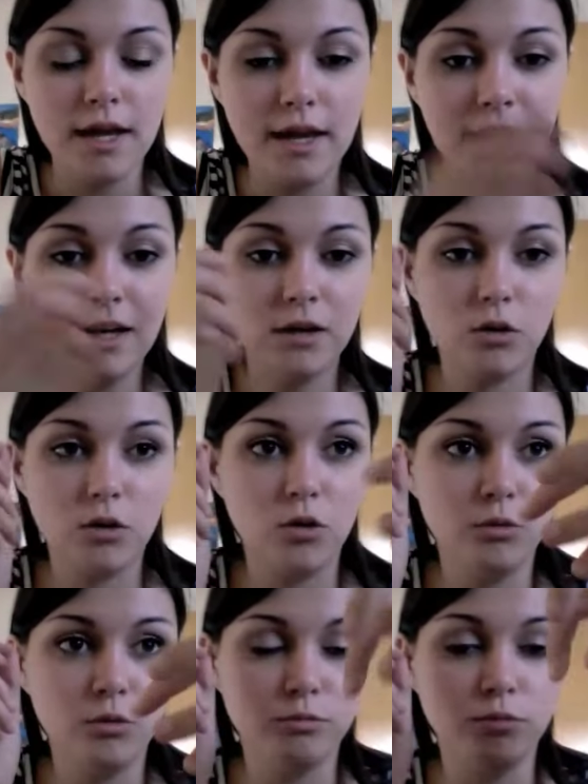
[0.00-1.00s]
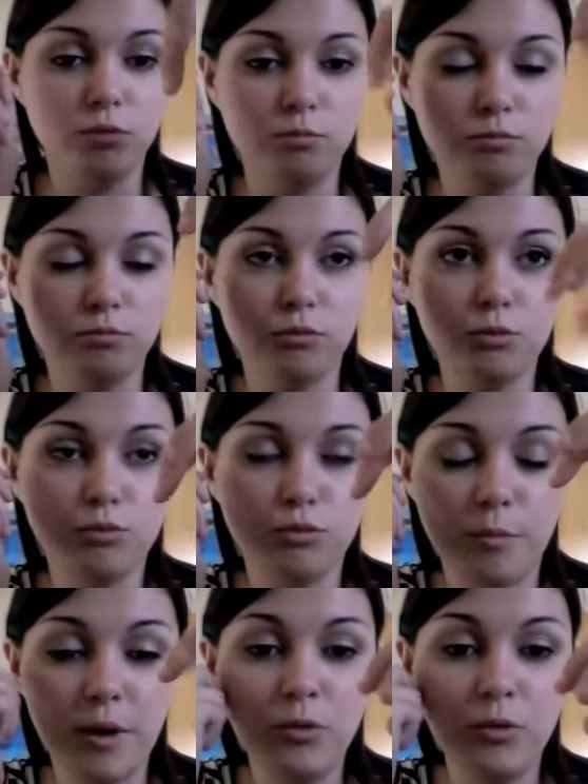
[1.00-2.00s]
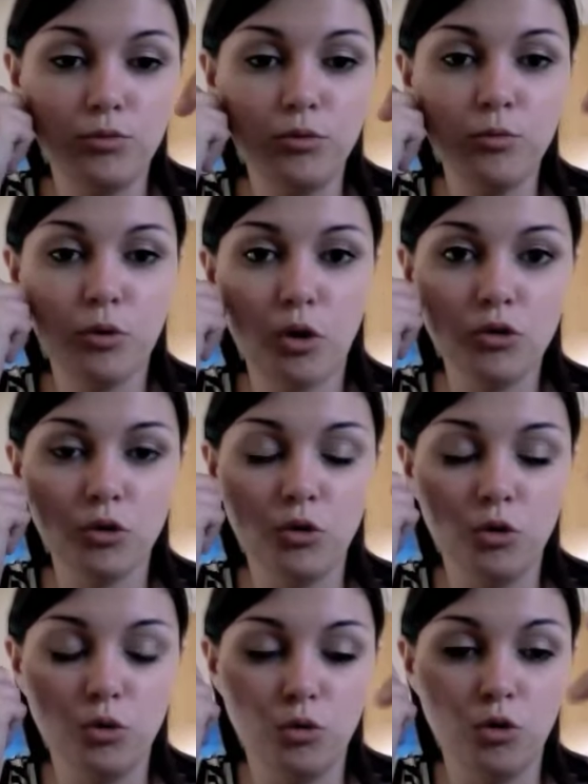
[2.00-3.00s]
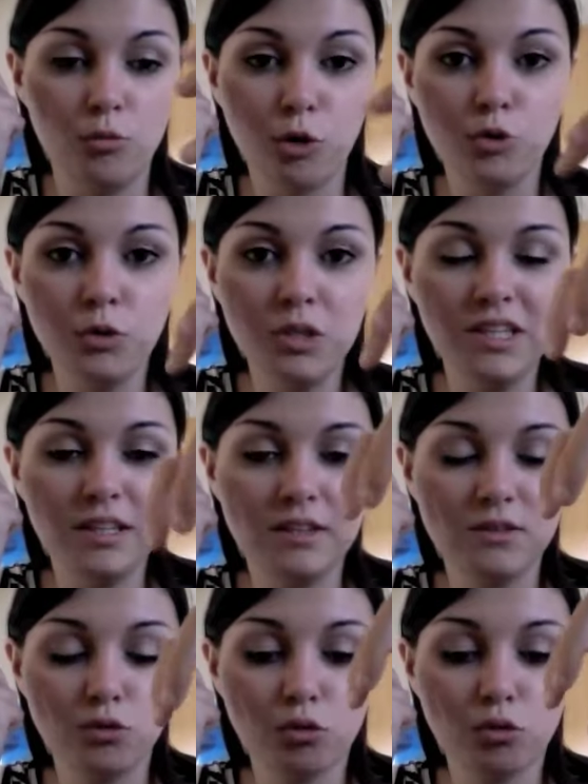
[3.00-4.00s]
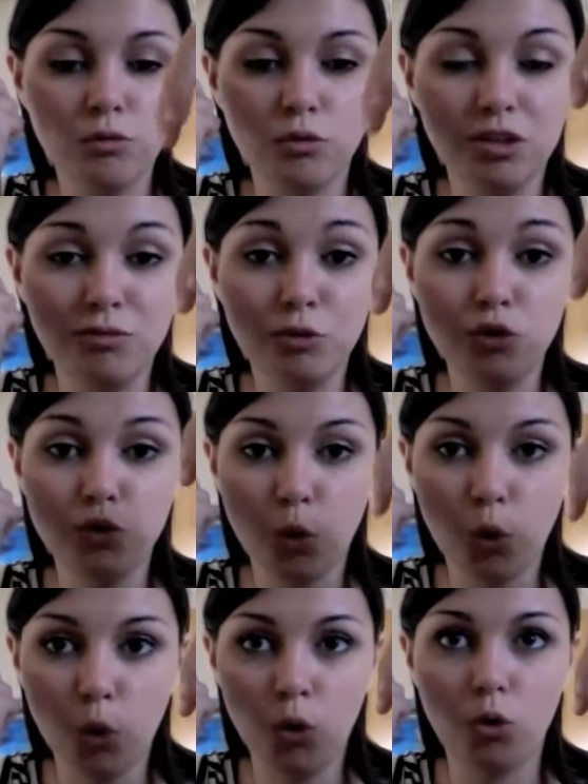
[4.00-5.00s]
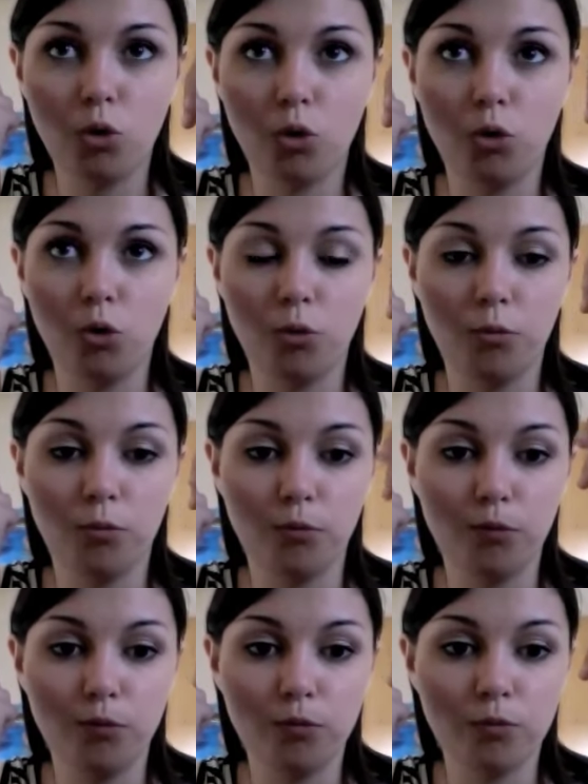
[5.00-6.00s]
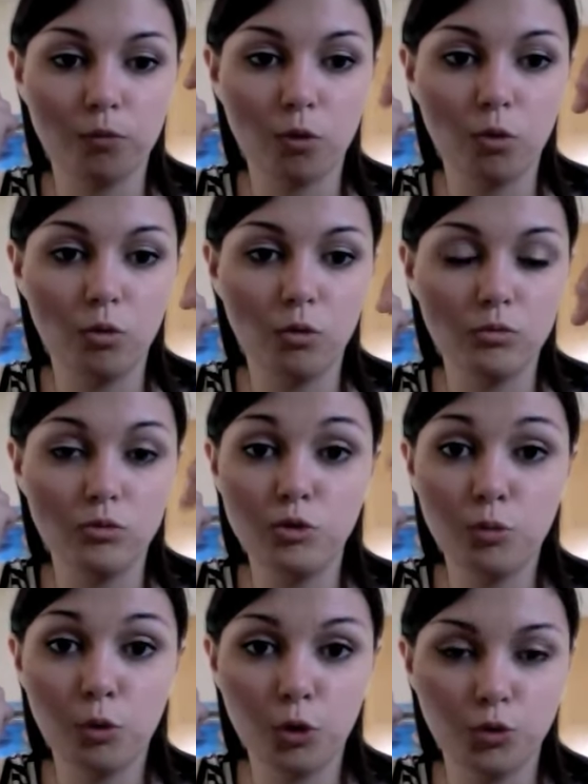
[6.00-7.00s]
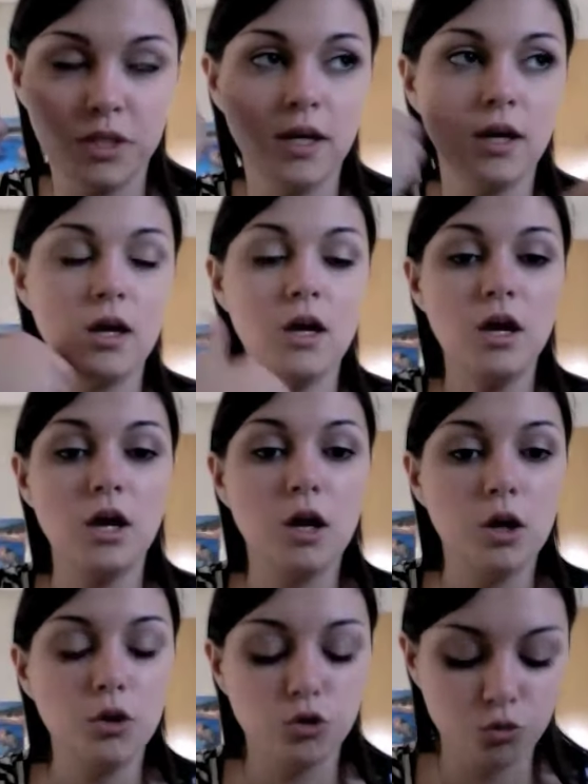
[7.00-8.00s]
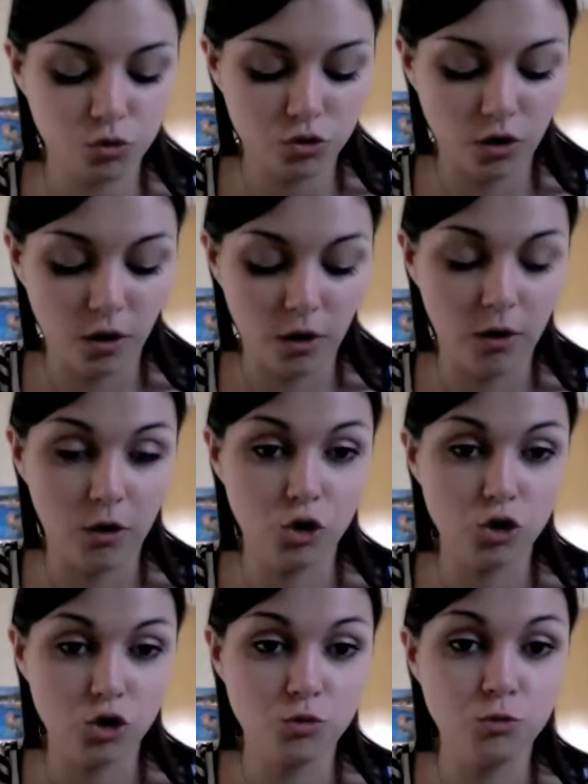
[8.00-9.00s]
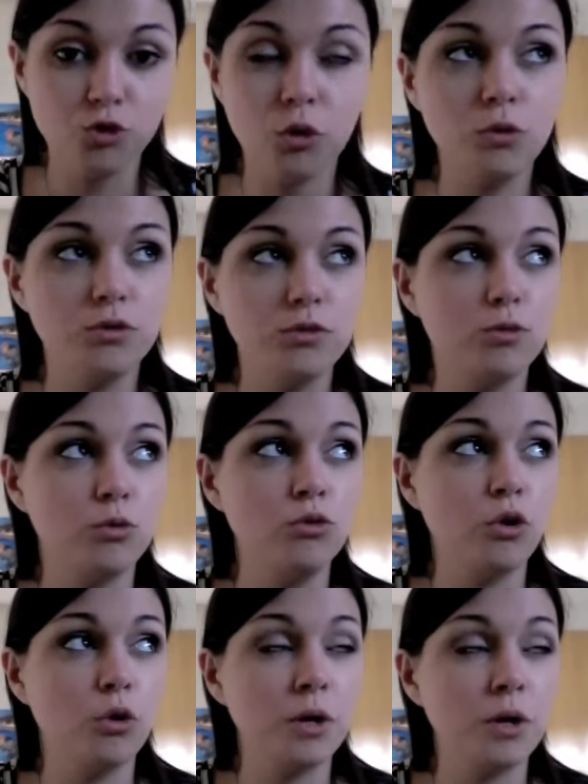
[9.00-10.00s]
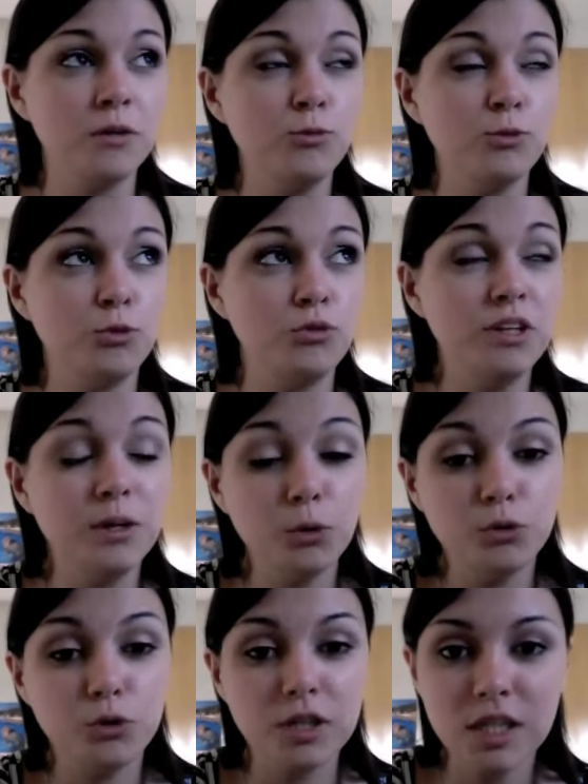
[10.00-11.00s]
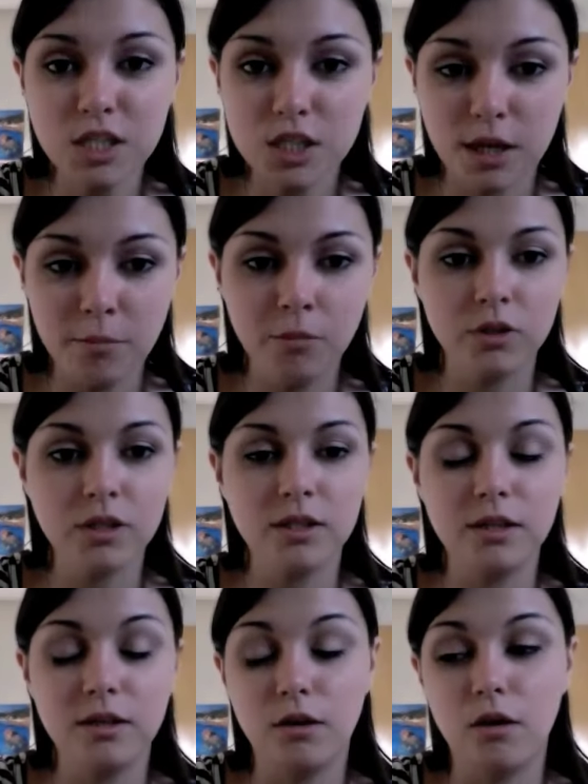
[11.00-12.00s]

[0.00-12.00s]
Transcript: Et euh, vous ne pouvez pas non plus prendre le, produit qui se trouve au niveau du haut euh, du produit. Donc euh, je me suis rendu compte en regardant une vidéo de Chris Gem qui